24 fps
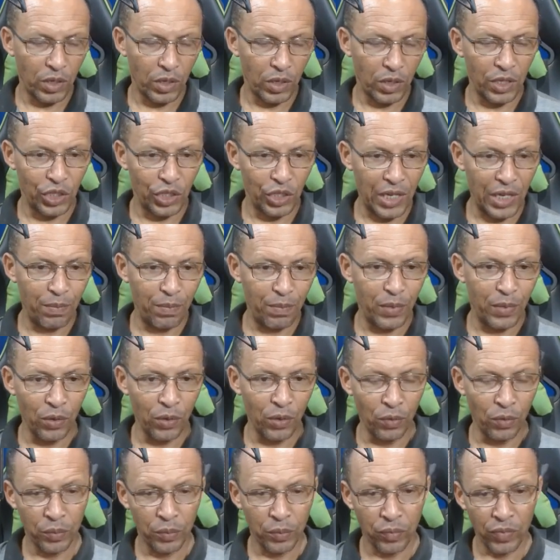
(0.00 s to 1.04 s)
Pronto, agora
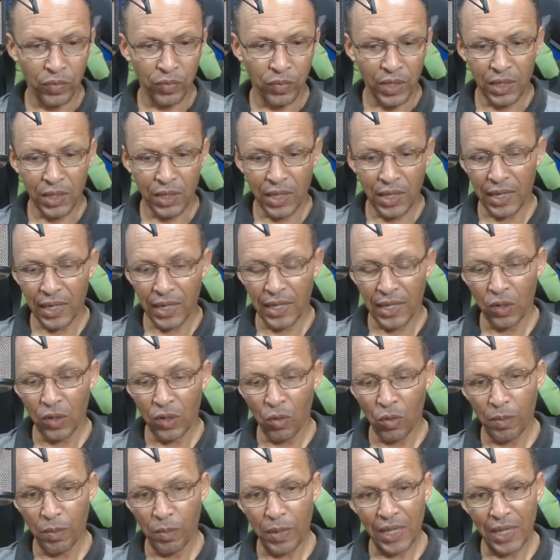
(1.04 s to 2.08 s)
já abriu e está
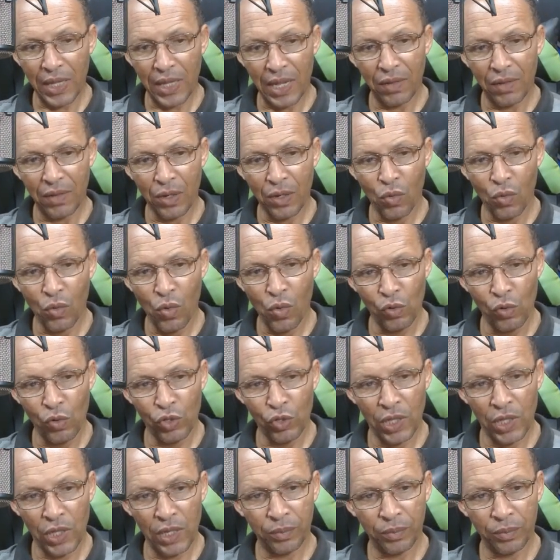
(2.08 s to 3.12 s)
aqui com a palavra
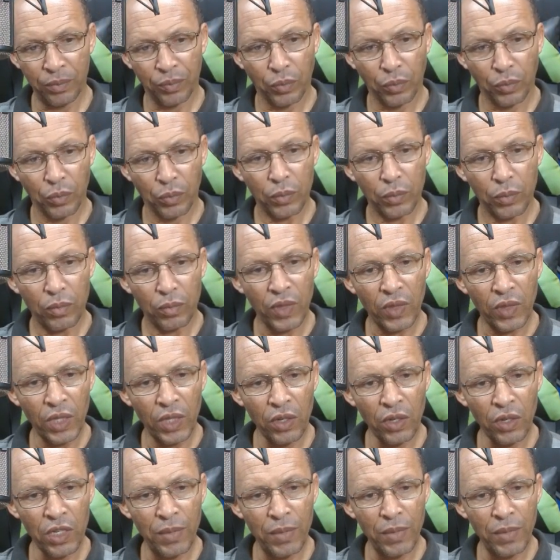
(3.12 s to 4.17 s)
gold, né?
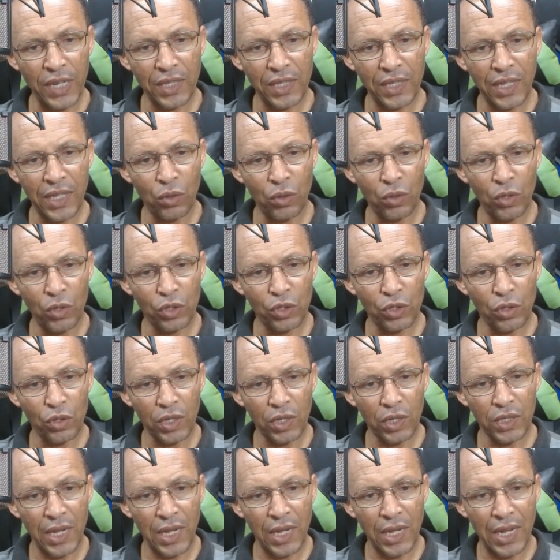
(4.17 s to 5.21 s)
Então aqui basta dar
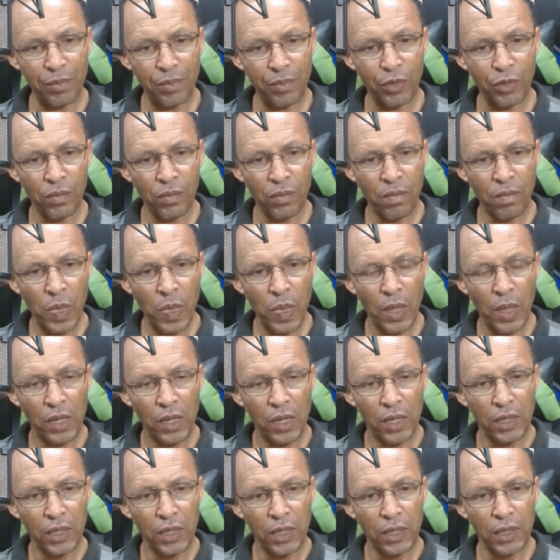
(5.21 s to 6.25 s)
dois toques rápido
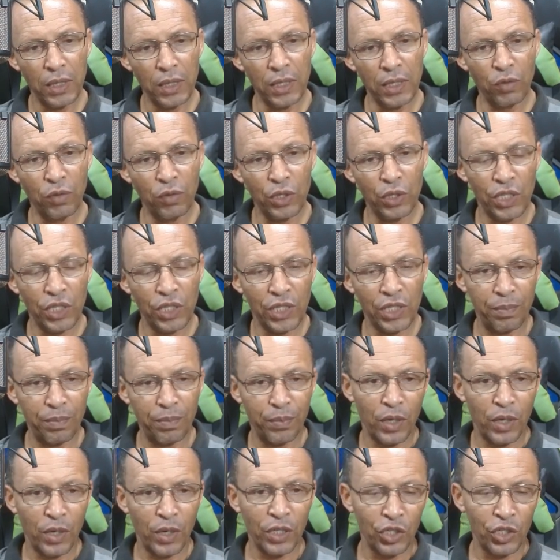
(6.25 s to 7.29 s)
e
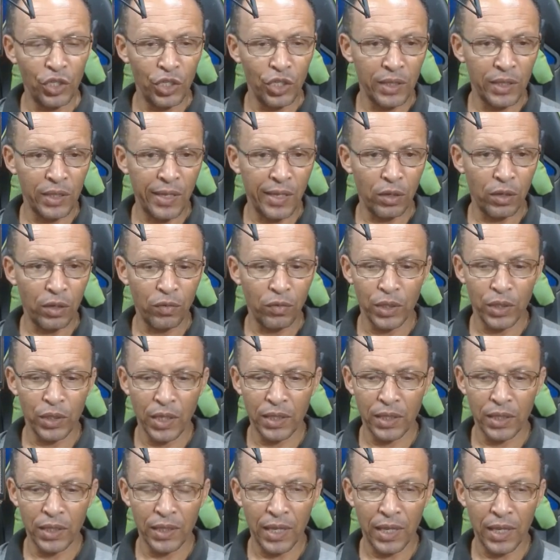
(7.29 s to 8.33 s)
você já pode digitar
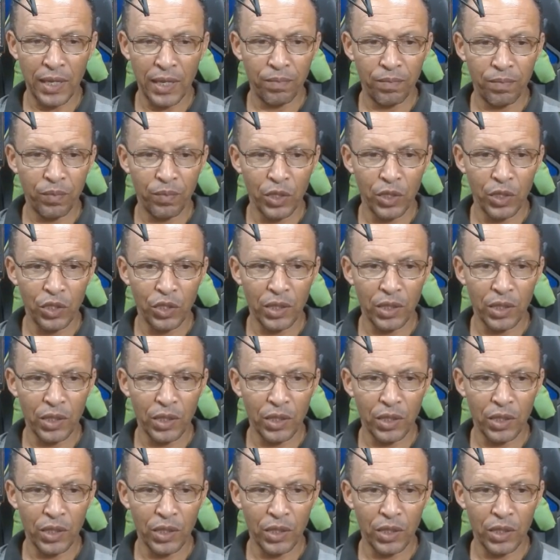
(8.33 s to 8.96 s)
o que você quiser